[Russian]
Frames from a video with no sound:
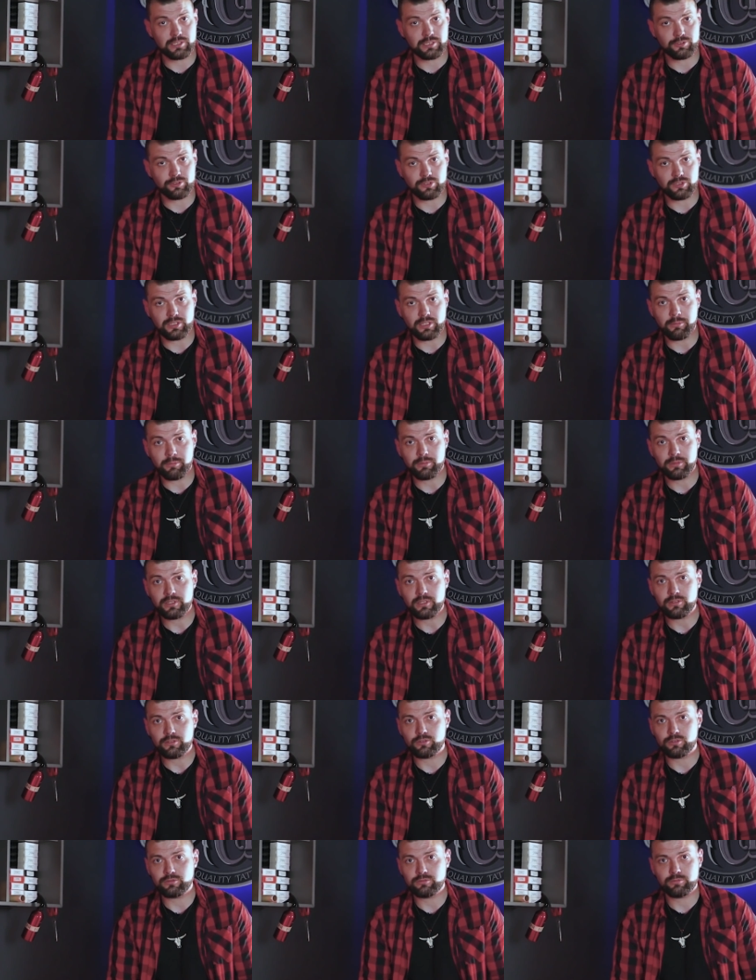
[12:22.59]
который там
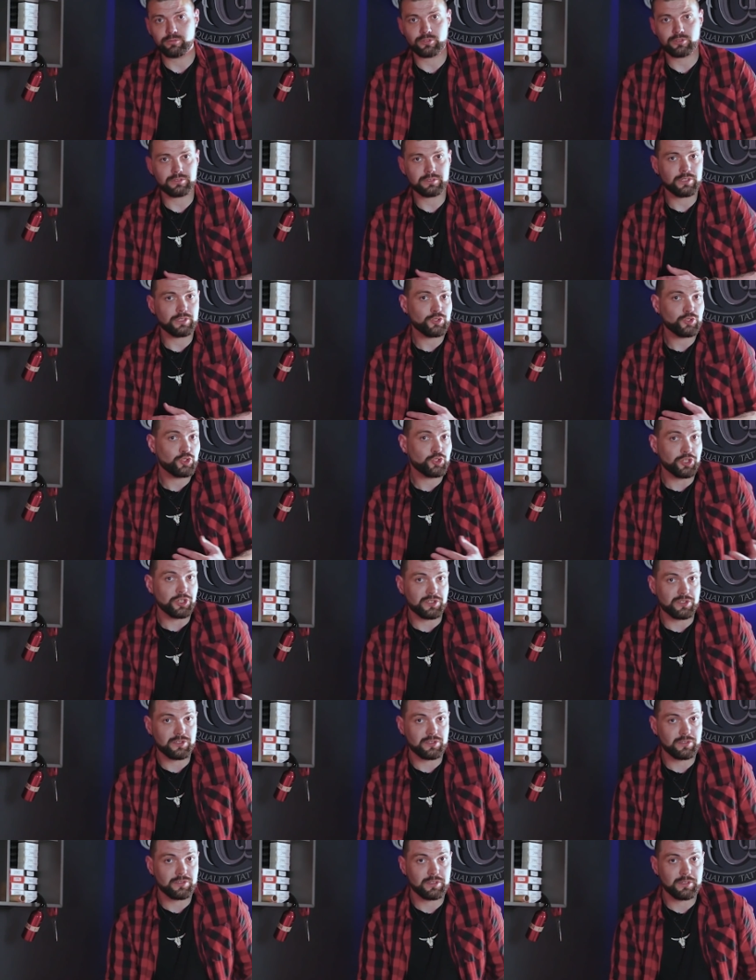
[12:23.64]
был, он просто
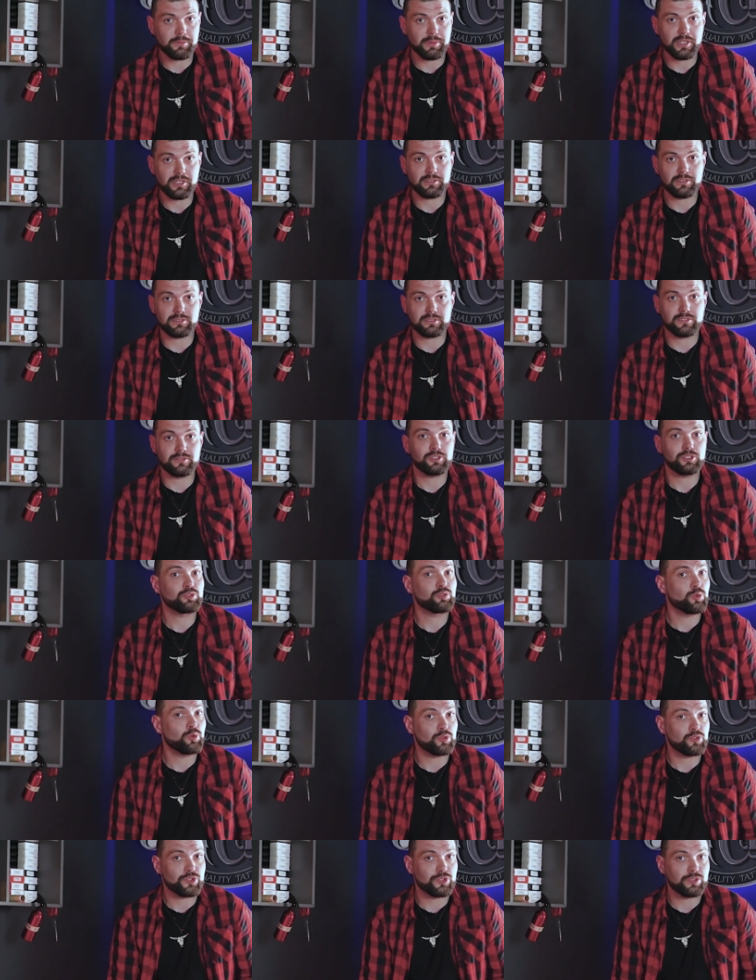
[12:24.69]
исчез. Теперь это цвет
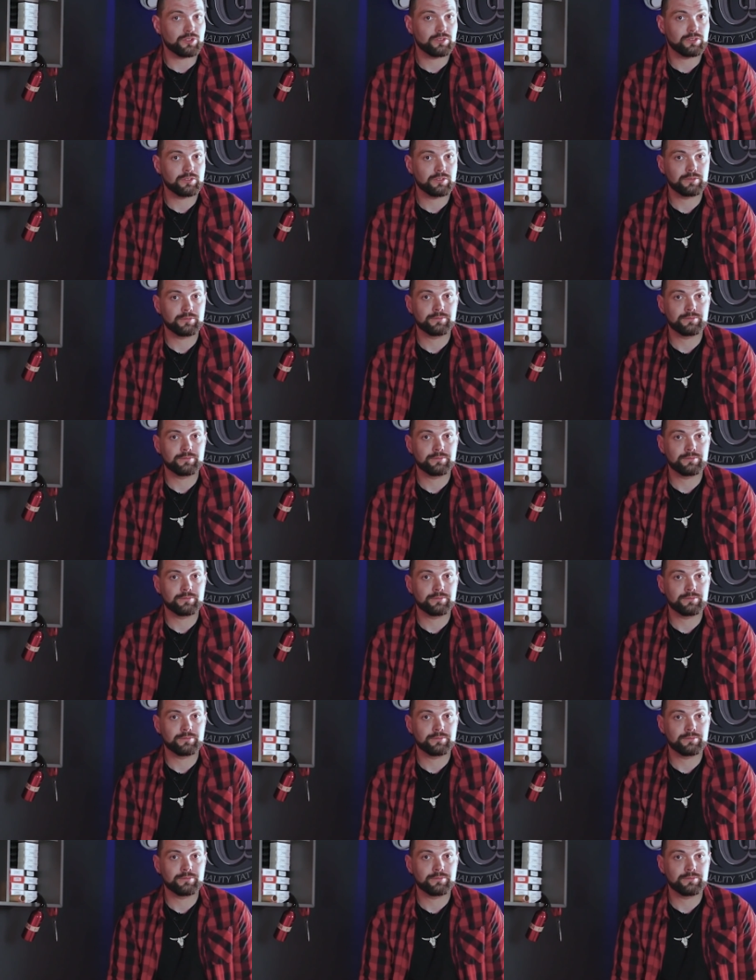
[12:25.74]
кожи.